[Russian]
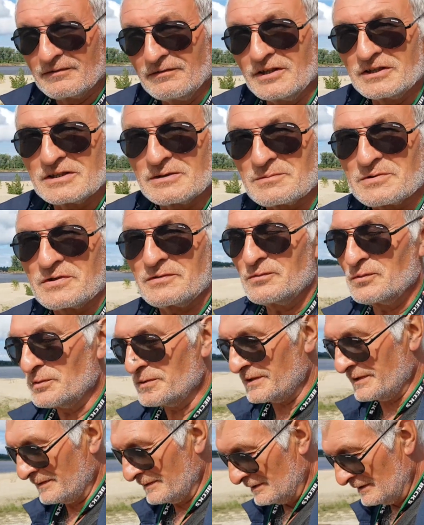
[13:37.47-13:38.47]
в этом же
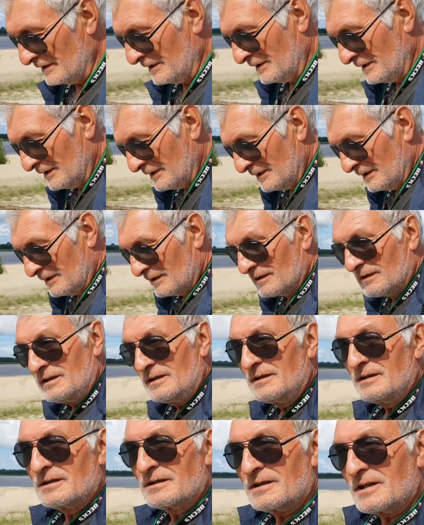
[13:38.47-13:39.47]
ВУЗе.
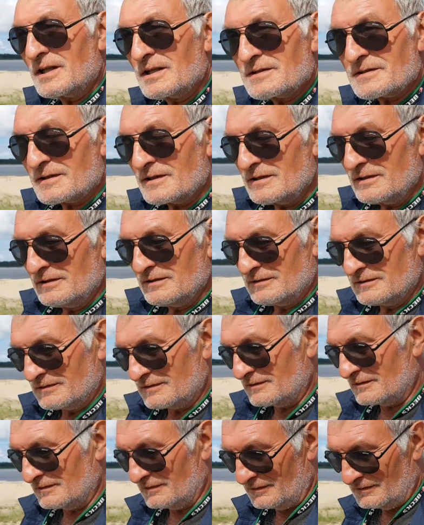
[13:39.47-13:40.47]
Почти, почти в то же
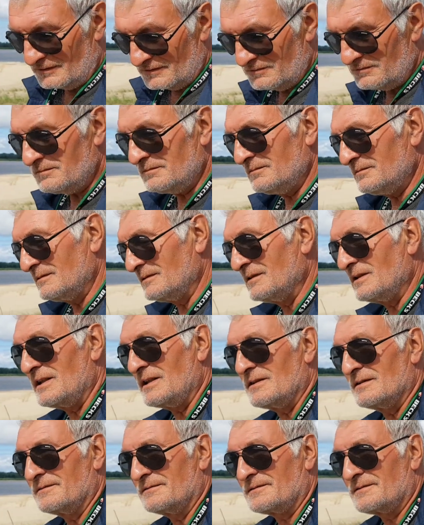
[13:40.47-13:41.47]
время, да? Ну,
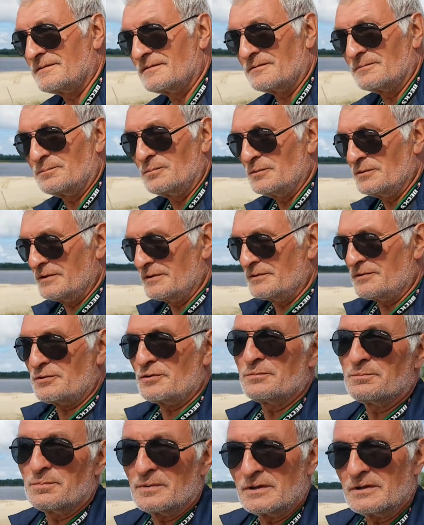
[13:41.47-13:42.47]
да, Путин
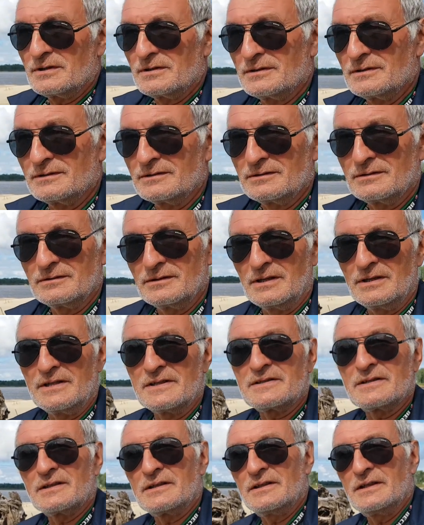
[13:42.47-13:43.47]
чуть по, на
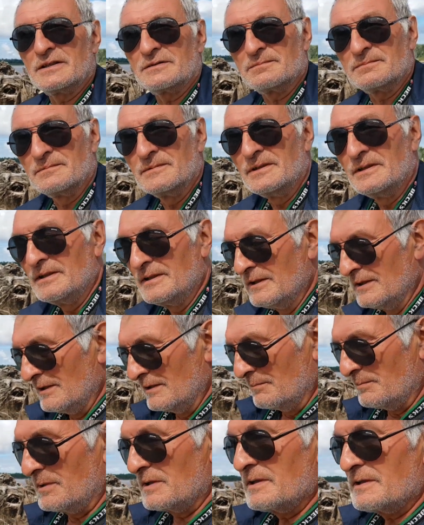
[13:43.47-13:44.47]
несколько лет
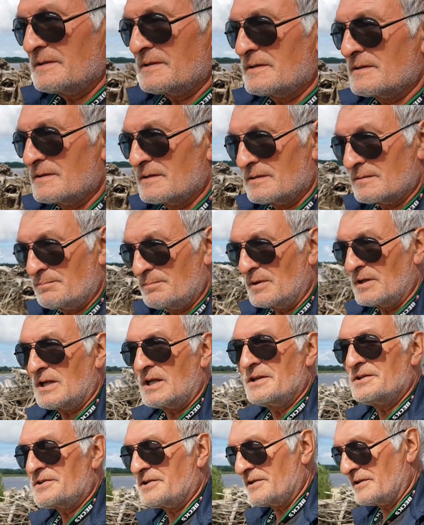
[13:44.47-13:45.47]
по,
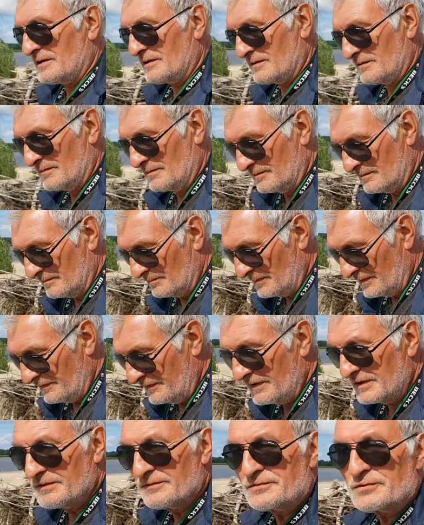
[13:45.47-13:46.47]
пораньше,
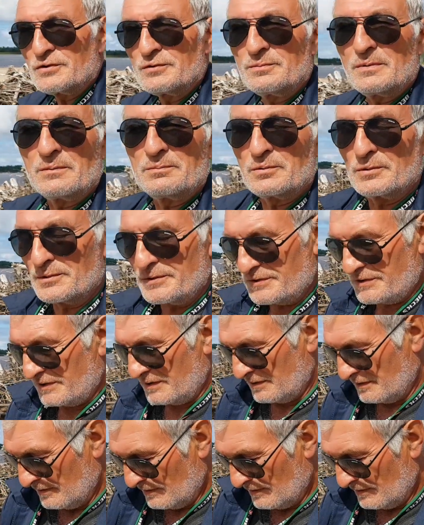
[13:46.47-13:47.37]
Медведев чуть попозже.